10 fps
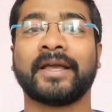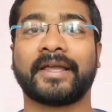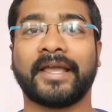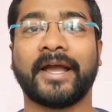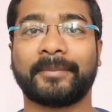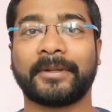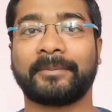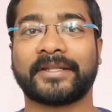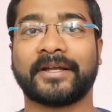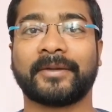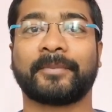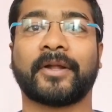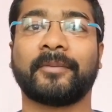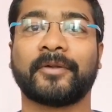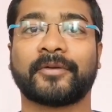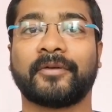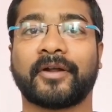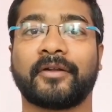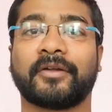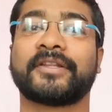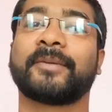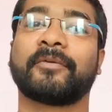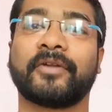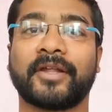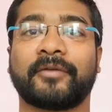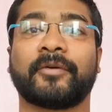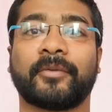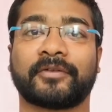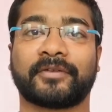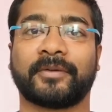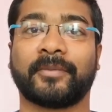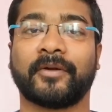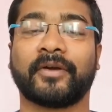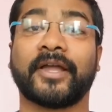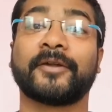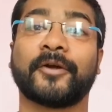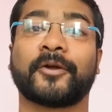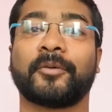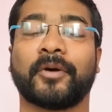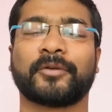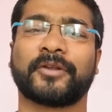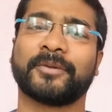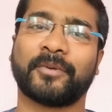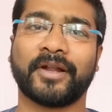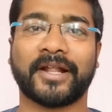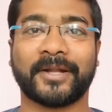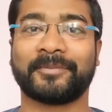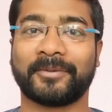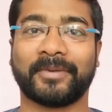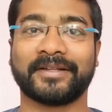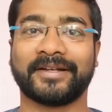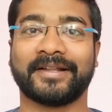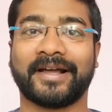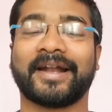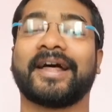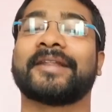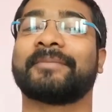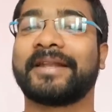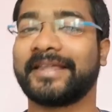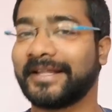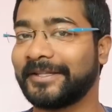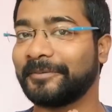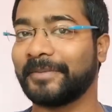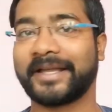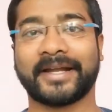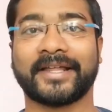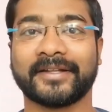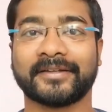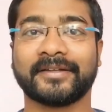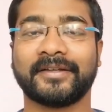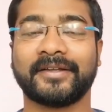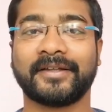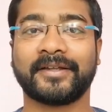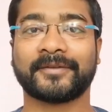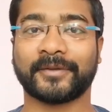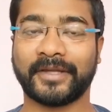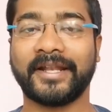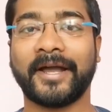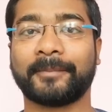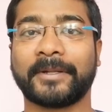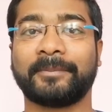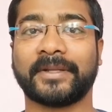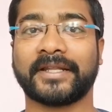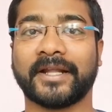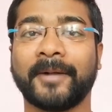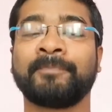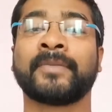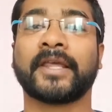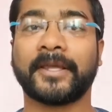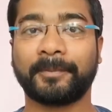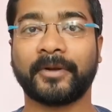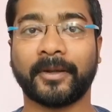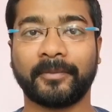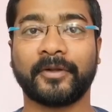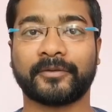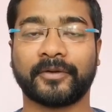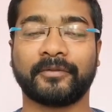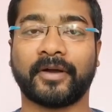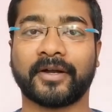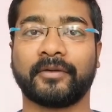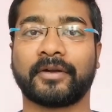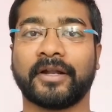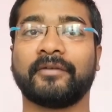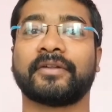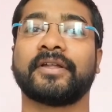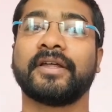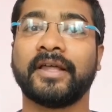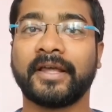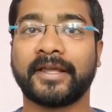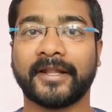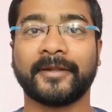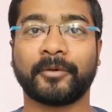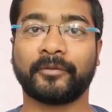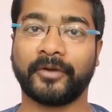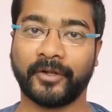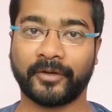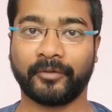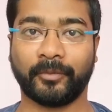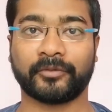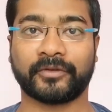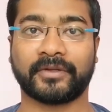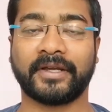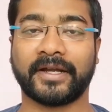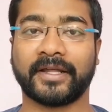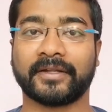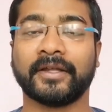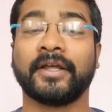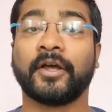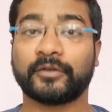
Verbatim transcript: ஏன் அப்படின்னு பார்த்தீங்கன்னா இப்போ டபிள்யூஹெச்ஓ வாங்கினது திருப்பி வீடியோ ரிவ்யூ ப்ராசஸிங் பண்ணுவாங்க என்கொயரி கூப்பிடுவாங்க ஸோ இது போல் நிறைய பேர் பயந்துட்டு இருந்தாங்க ஆனால் அது மாதிரி எதுவுமே கிடையாது ஸோ என்ன அப்படின்னு பார்த்தீங்கன்னா இப்போ டபிள்யூஹெச்என் வாங்கினவங்களுக்குலாம் வந்து எந்த ஒரு வீடியோ ரிவ்யூ ப்ராசஸிங் கிடையாது ஸோ